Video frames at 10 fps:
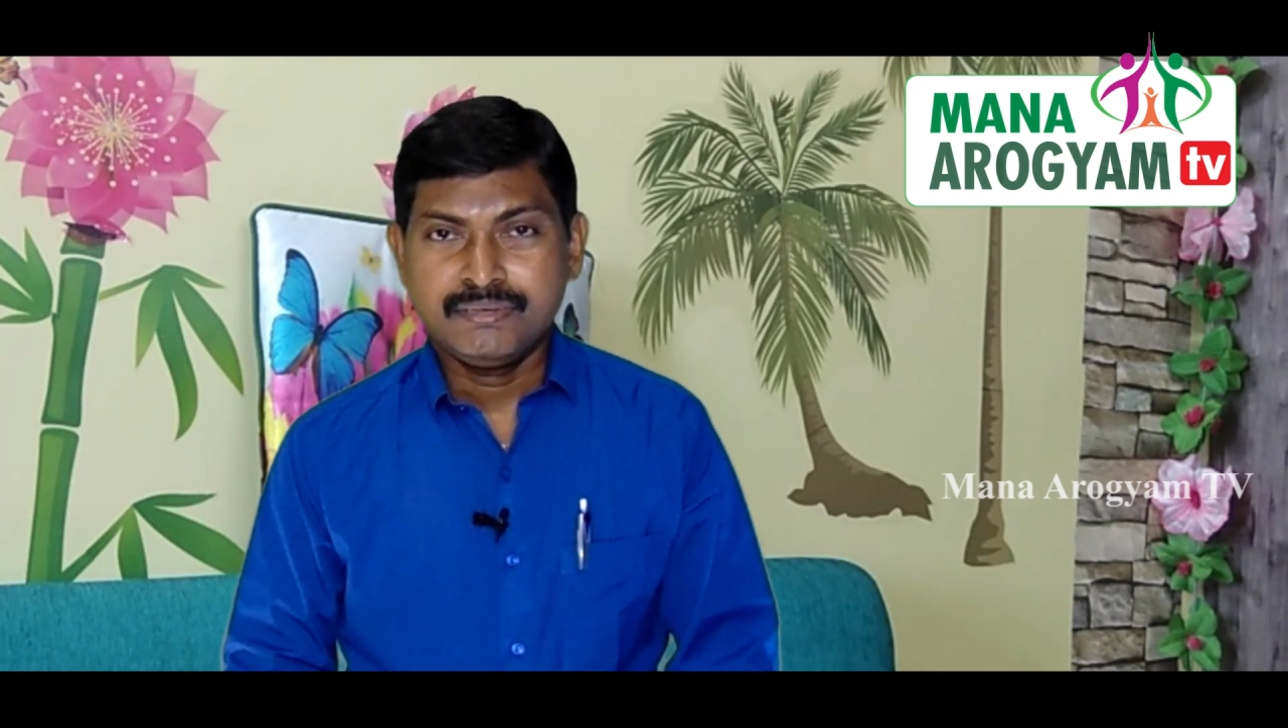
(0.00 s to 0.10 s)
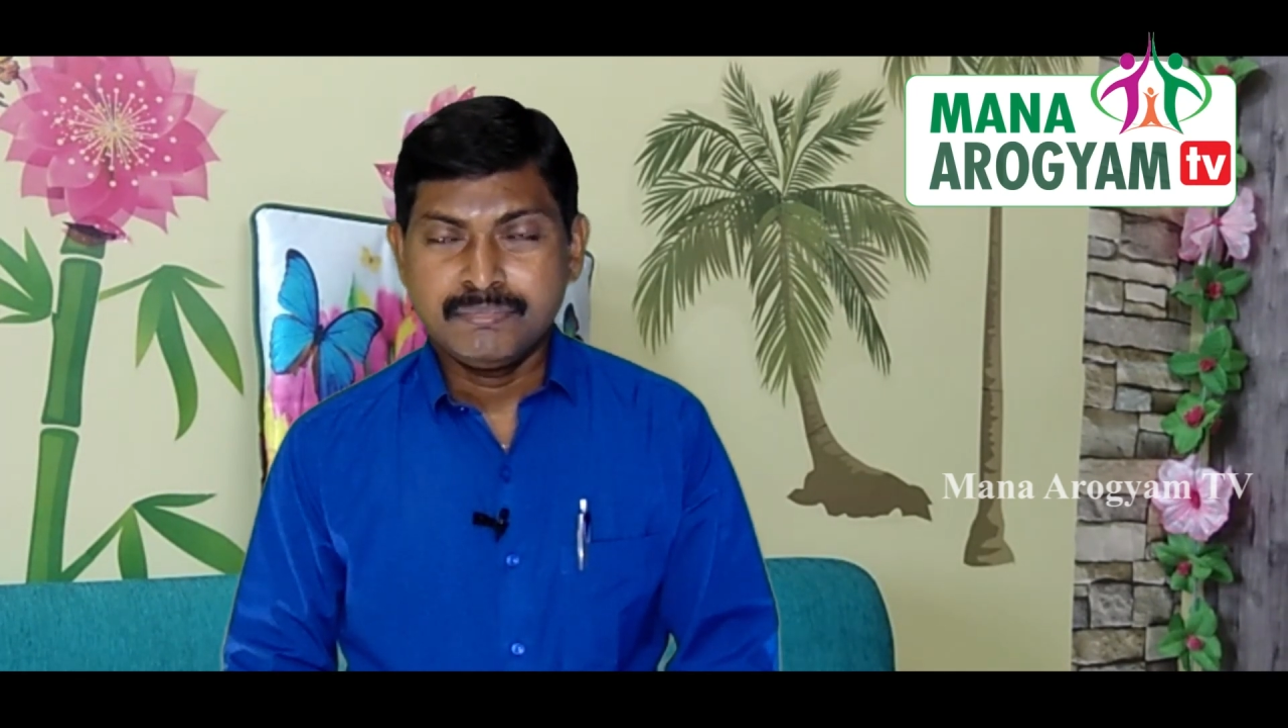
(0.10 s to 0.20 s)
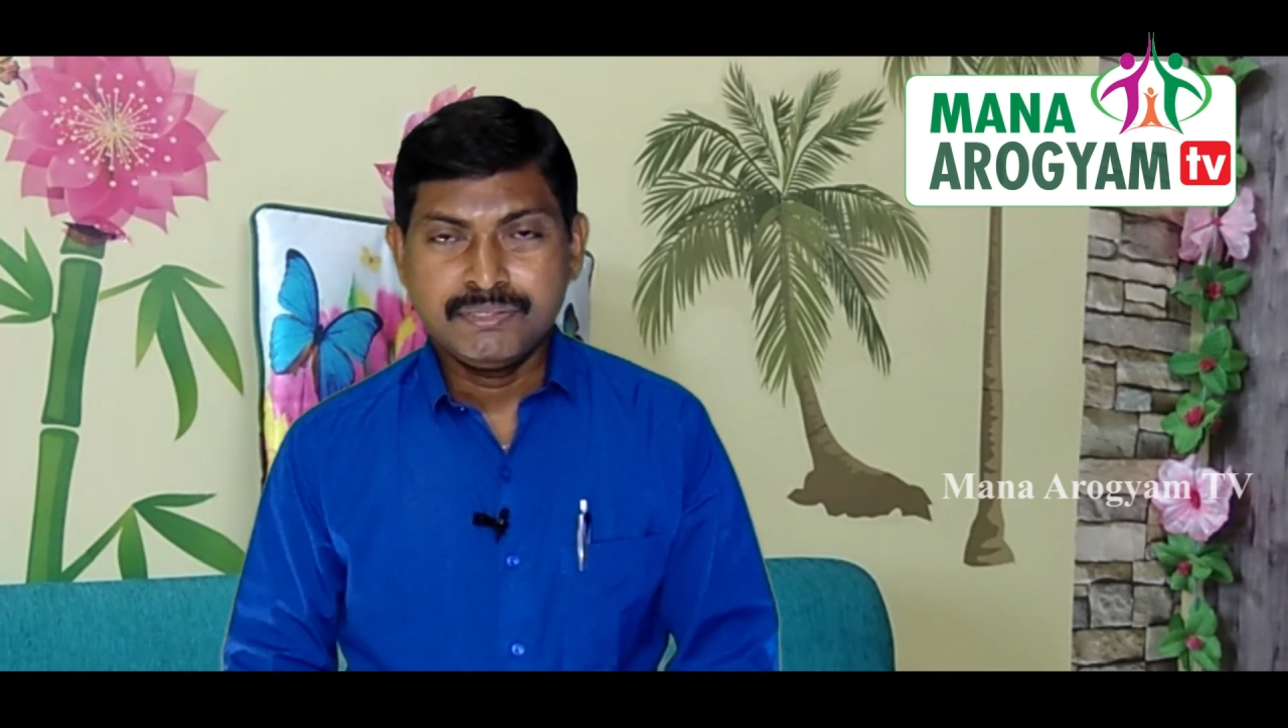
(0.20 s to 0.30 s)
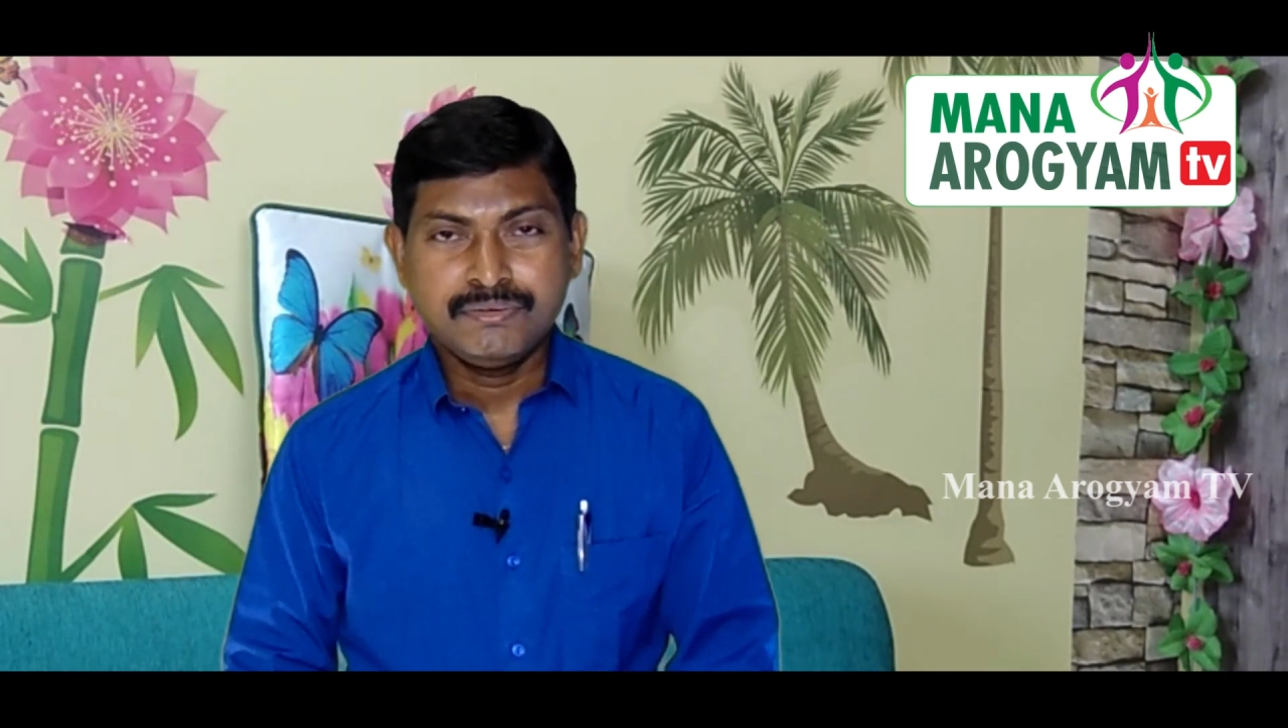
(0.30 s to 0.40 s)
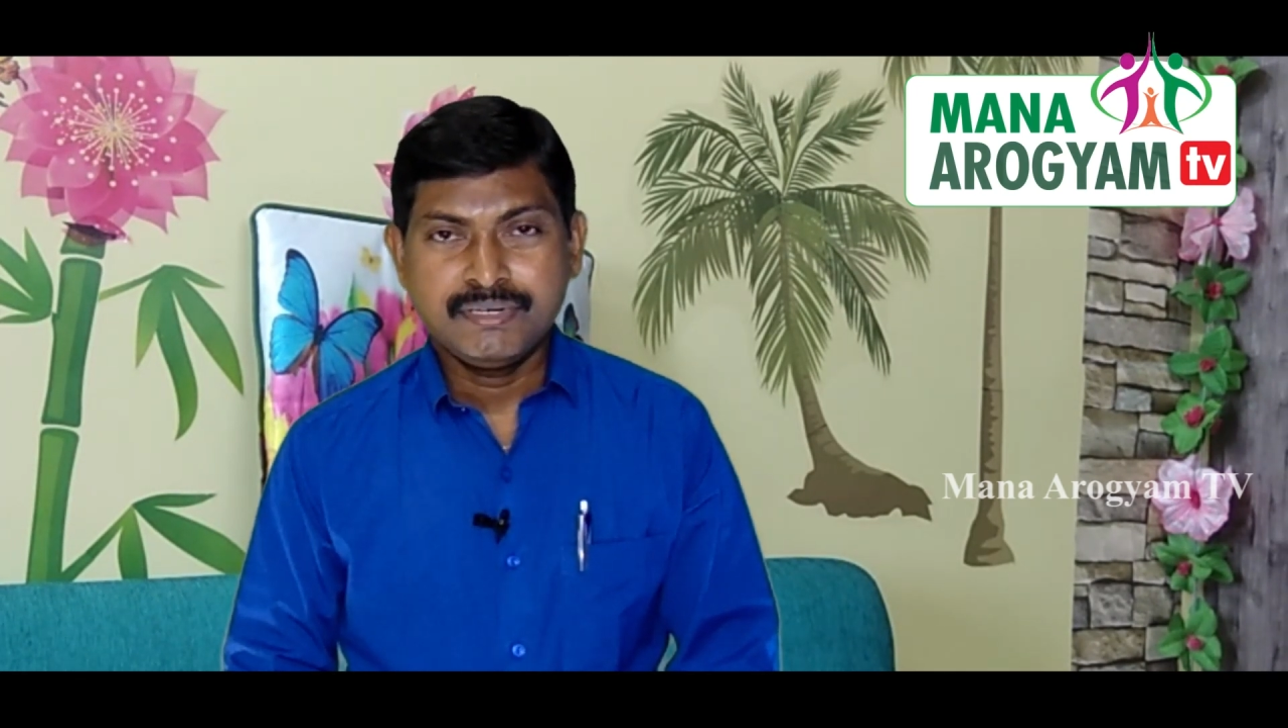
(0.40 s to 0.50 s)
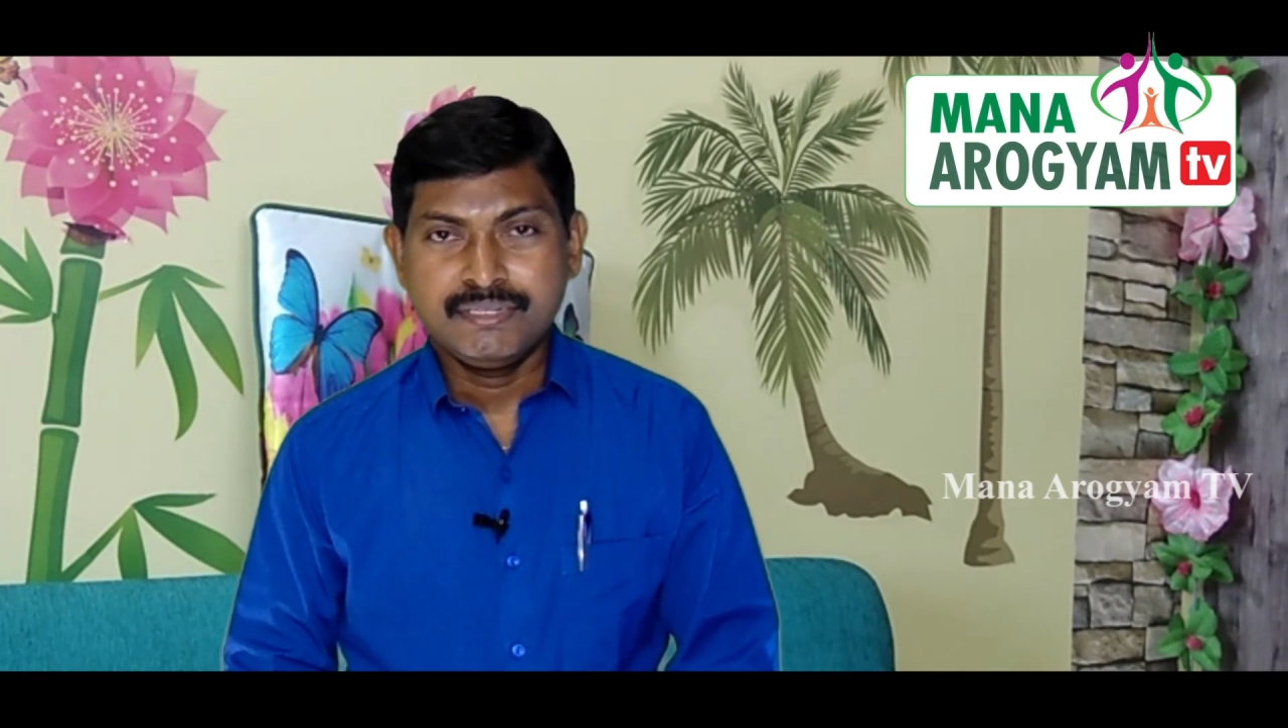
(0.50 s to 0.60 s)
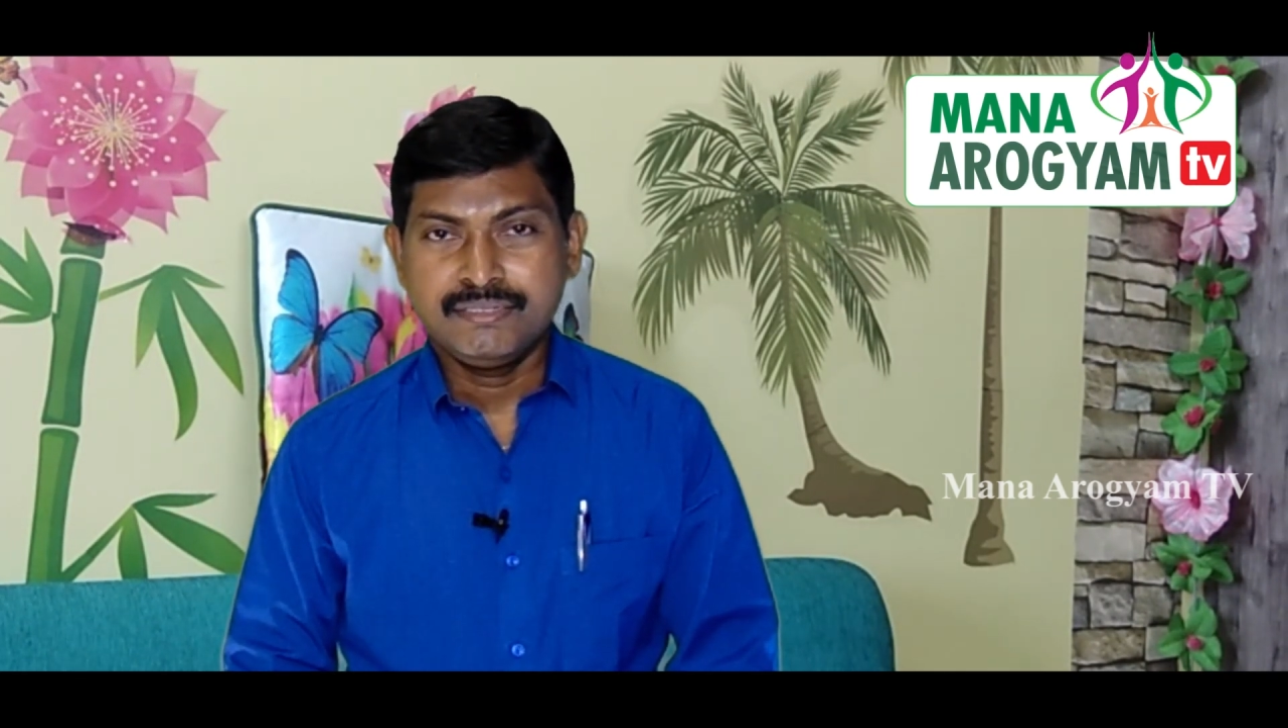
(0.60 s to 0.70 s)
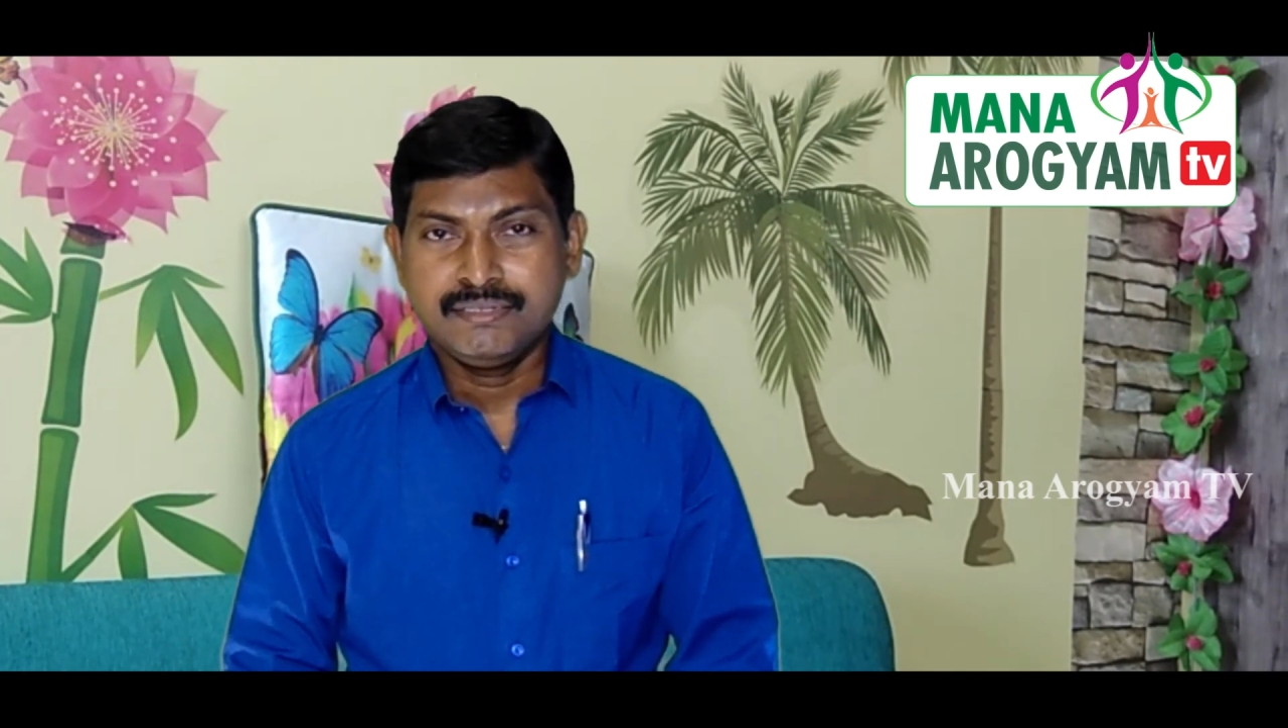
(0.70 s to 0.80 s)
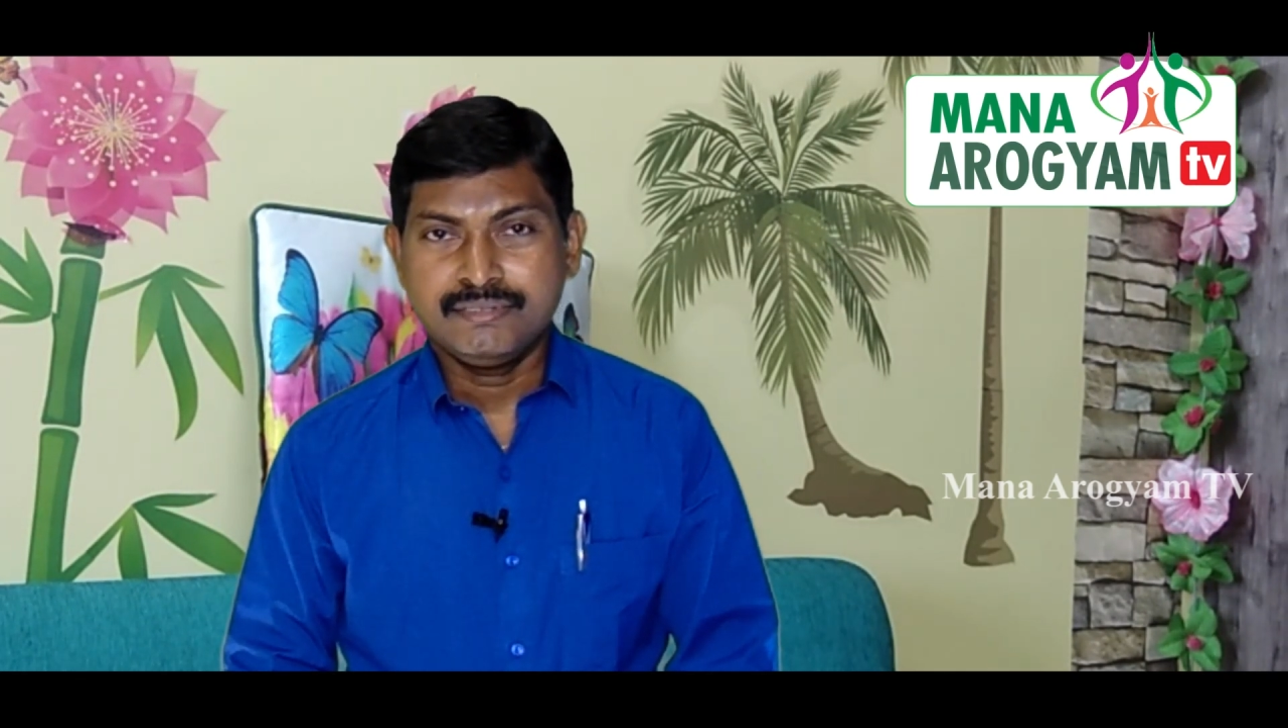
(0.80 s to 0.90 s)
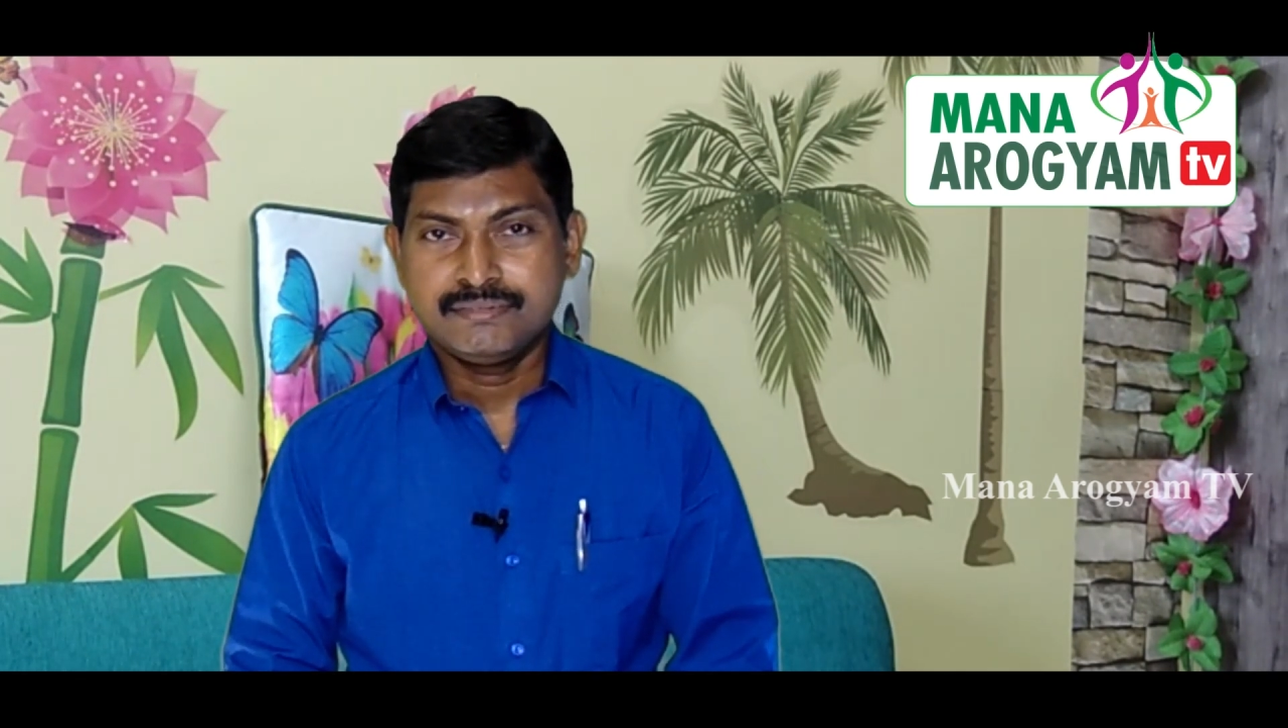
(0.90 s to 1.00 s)
ఈ మందు
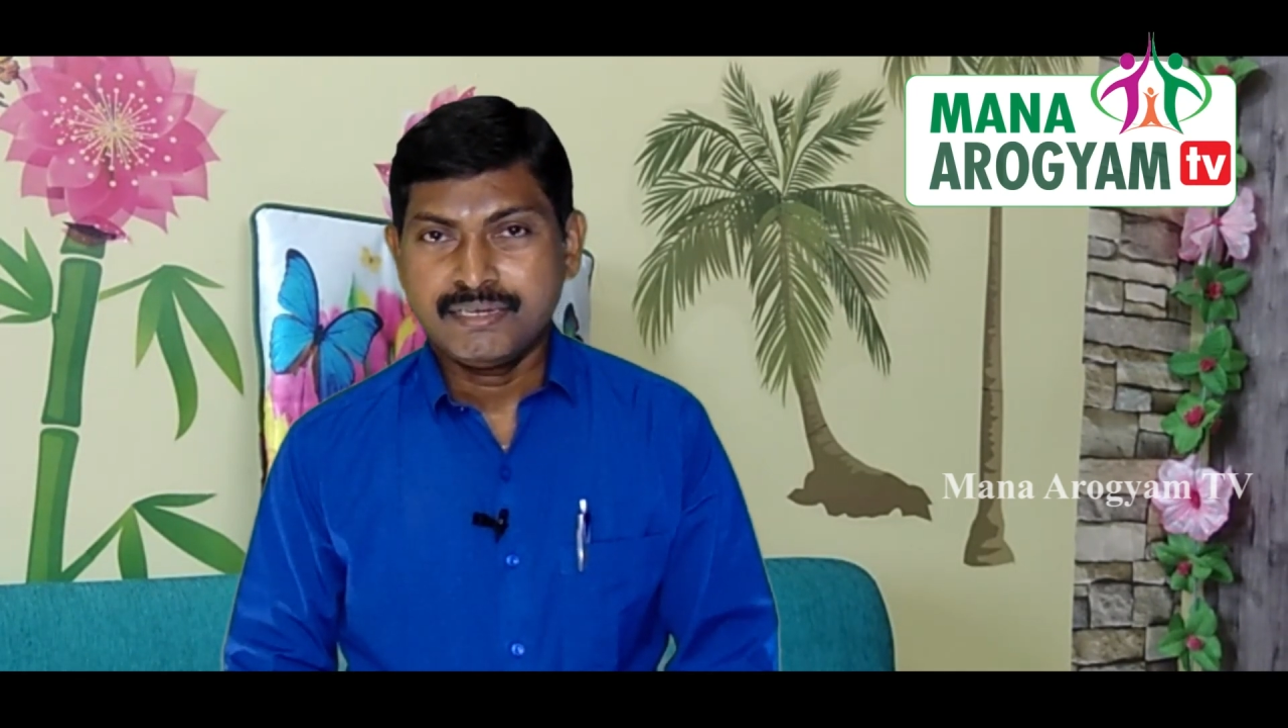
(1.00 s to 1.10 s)
అనేది